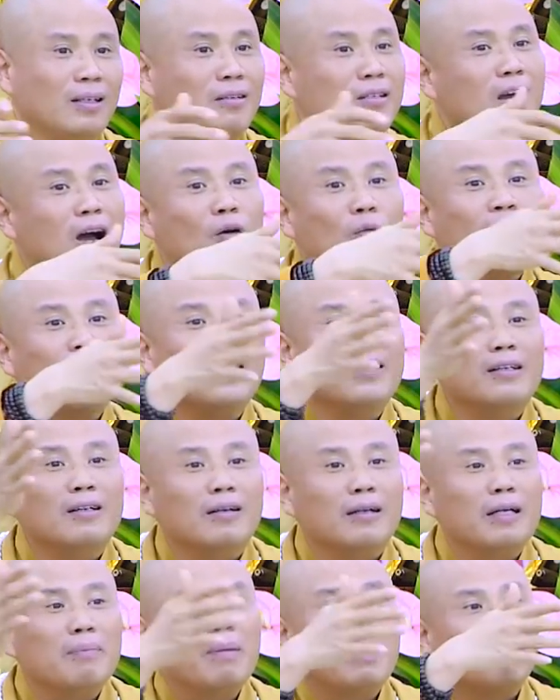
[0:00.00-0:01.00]
tự do ngoài
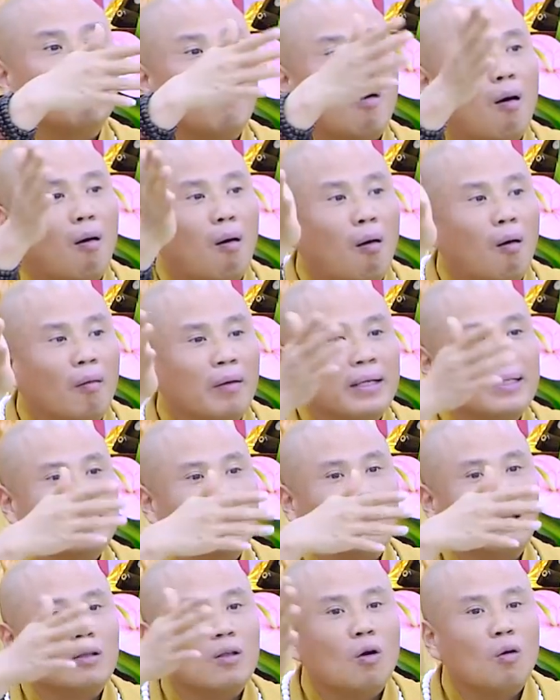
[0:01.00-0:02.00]
đường, đi bách bộ, đi
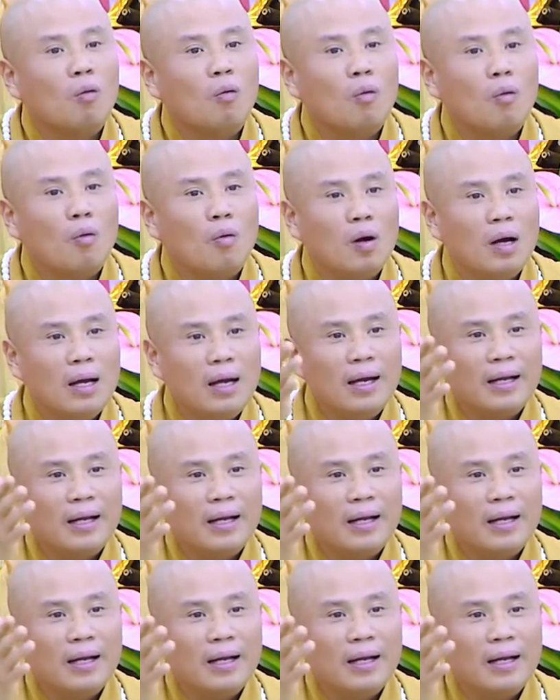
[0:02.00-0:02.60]
sở thú,